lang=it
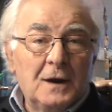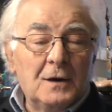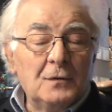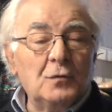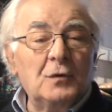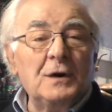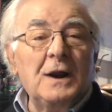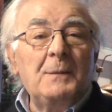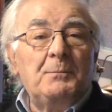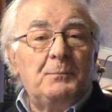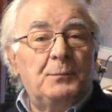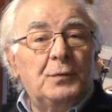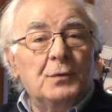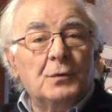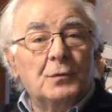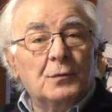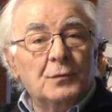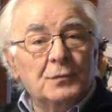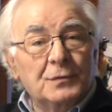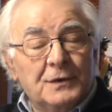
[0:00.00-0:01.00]
non è
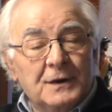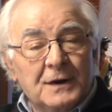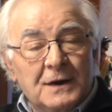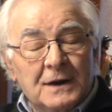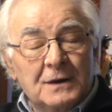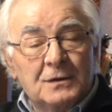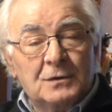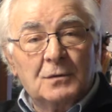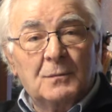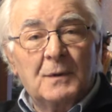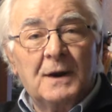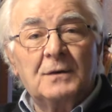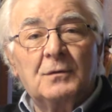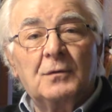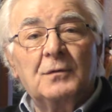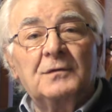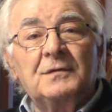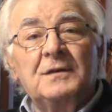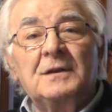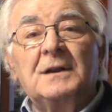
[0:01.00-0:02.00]
più un diritto, ma è
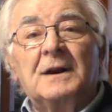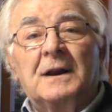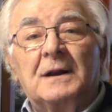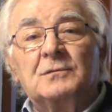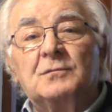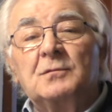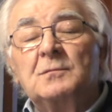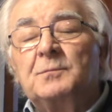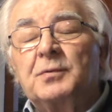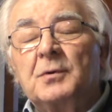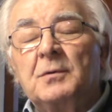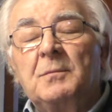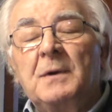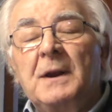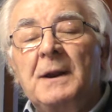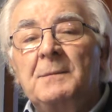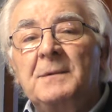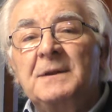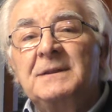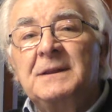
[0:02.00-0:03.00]
considerato un
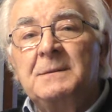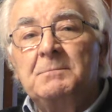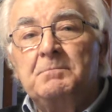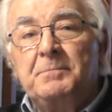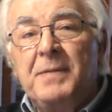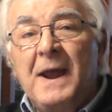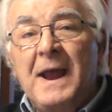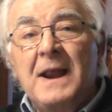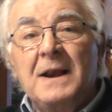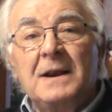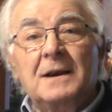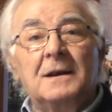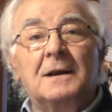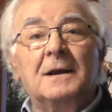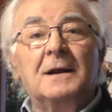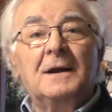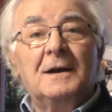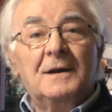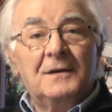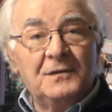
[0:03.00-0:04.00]
problema di ben
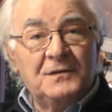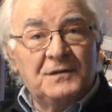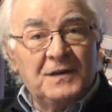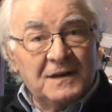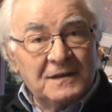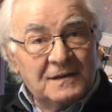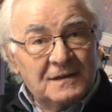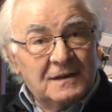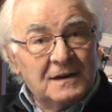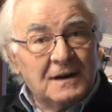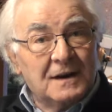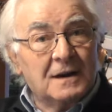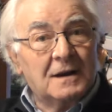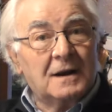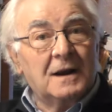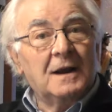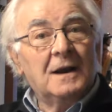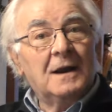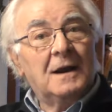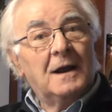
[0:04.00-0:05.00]

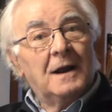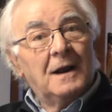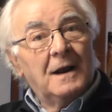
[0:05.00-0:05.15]
gestire